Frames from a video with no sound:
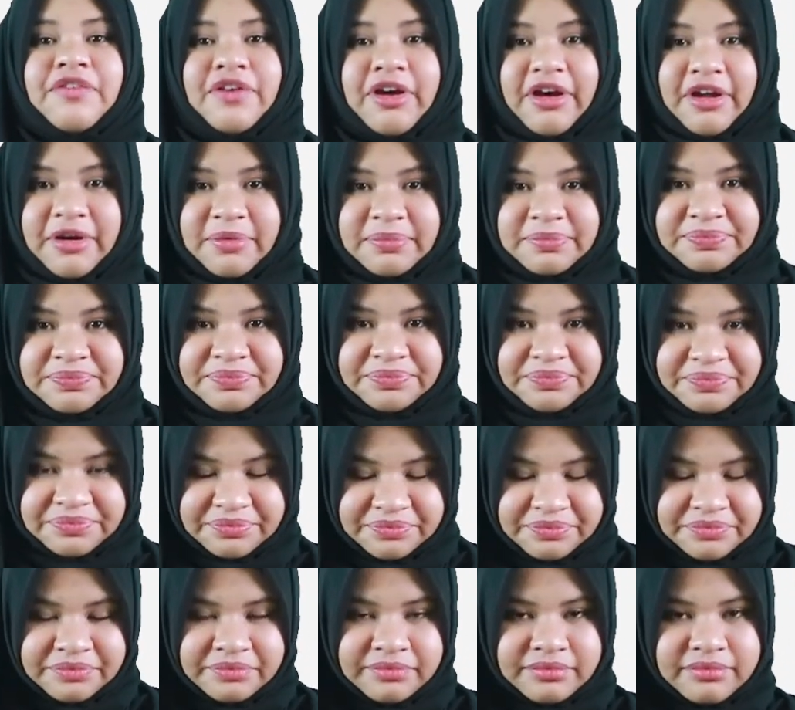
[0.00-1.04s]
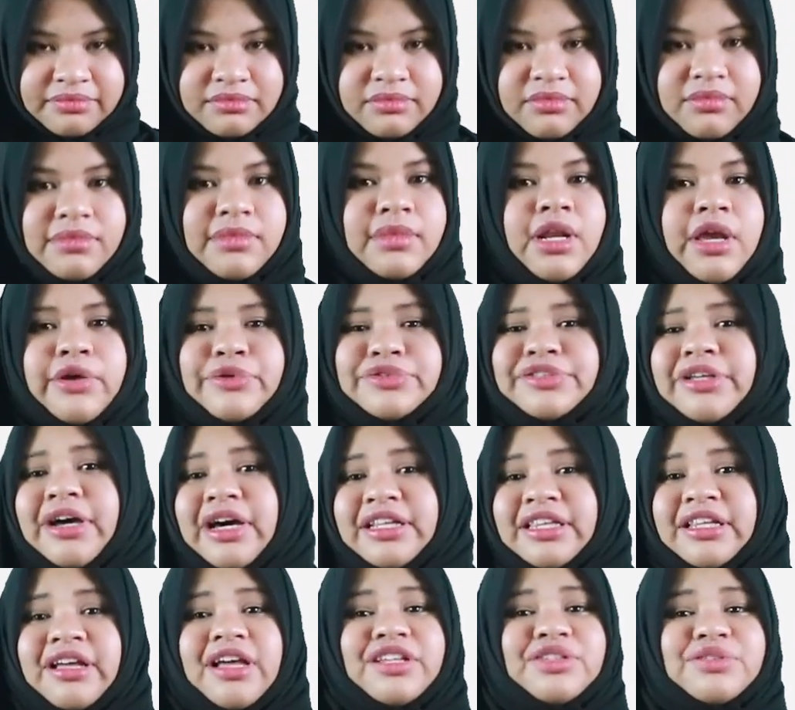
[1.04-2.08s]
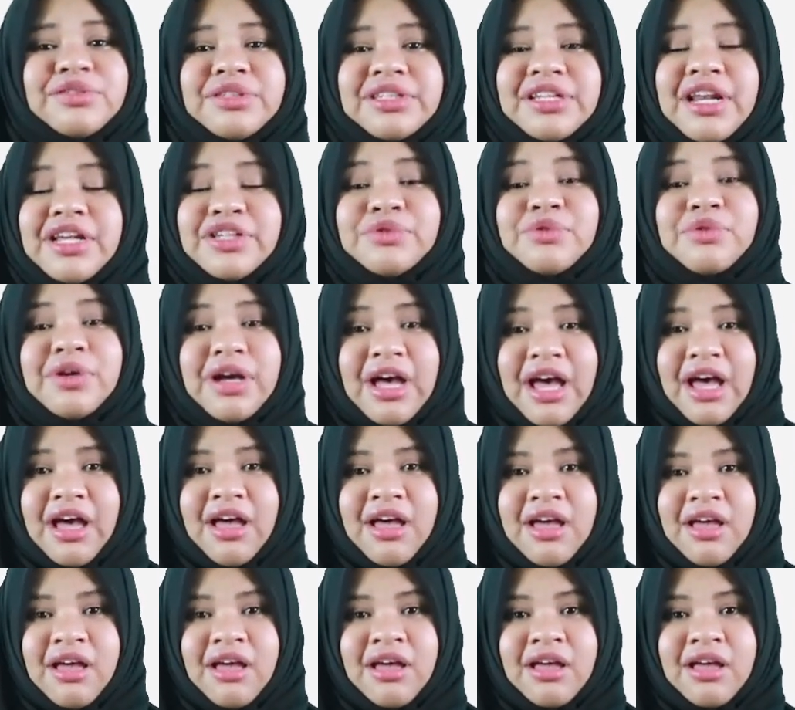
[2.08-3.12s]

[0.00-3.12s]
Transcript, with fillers: fond. Aku sangat tidak, tidak suka.